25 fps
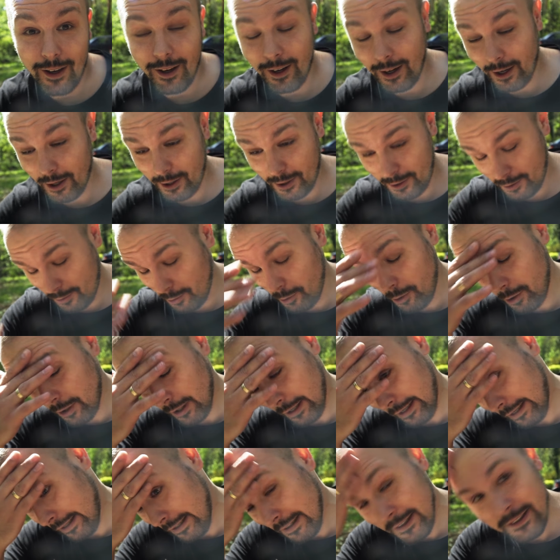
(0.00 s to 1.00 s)
Ech, kurde,
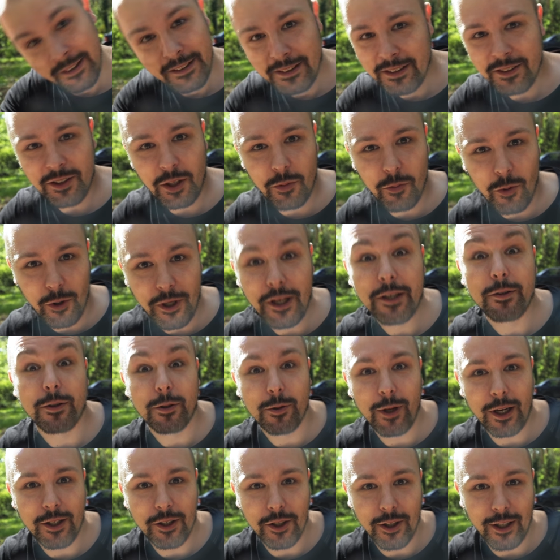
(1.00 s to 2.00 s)
to było niezłe.
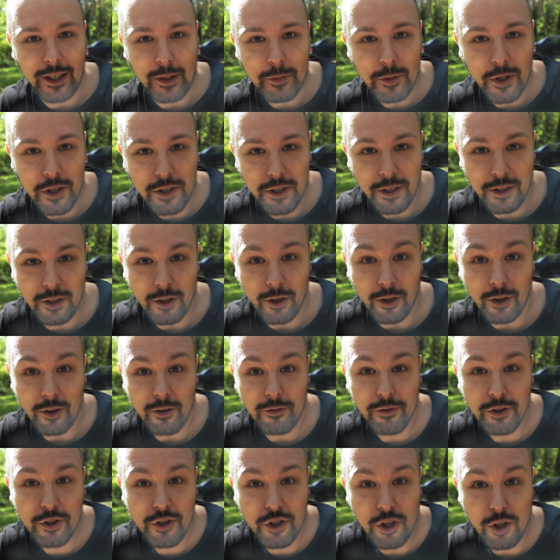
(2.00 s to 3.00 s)
Słuchajcie, kolejne przejście to
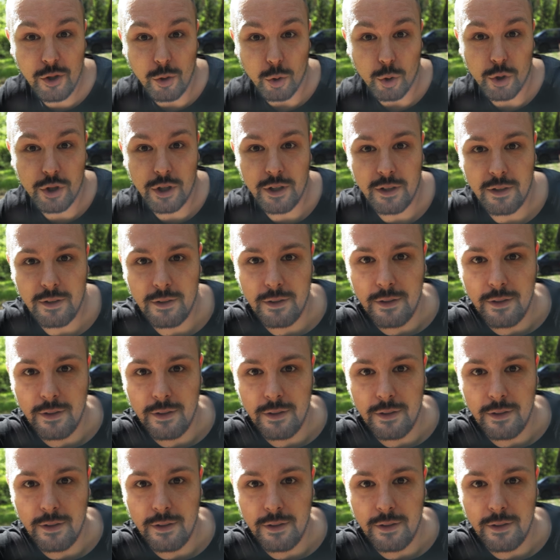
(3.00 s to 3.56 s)
wytrzykusz